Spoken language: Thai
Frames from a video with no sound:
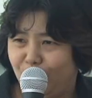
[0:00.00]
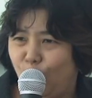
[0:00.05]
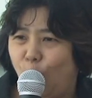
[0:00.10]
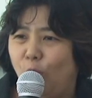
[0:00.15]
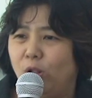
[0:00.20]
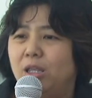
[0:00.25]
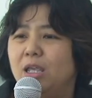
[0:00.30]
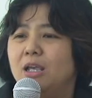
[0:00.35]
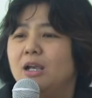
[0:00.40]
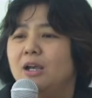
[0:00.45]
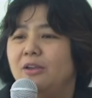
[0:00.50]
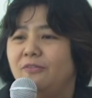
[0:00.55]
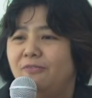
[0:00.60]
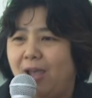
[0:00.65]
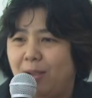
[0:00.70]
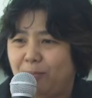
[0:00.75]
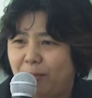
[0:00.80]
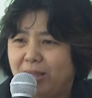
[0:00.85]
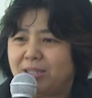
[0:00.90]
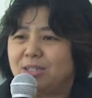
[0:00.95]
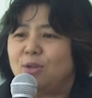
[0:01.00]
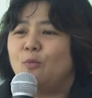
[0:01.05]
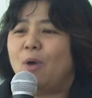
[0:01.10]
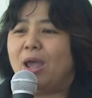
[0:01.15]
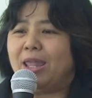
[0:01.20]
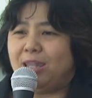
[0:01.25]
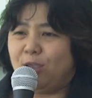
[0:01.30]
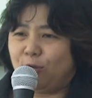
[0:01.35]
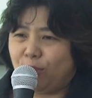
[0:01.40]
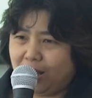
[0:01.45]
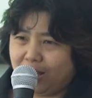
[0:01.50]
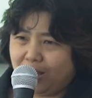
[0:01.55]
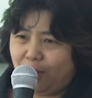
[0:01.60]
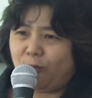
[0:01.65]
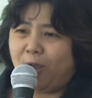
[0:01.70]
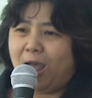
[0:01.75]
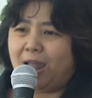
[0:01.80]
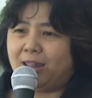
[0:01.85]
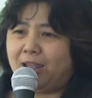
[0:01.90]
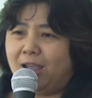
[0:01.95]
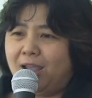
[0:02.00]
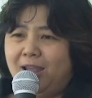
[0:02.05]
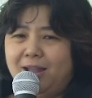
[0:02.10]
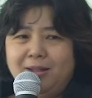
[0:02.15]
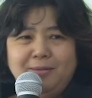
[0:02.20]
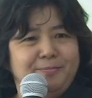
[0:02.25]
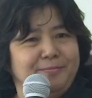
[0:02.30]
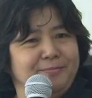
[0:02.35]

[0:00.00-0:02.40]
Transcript: คนที่เคยฟังมักจะวัยเดียวกันกับหวานนะคะ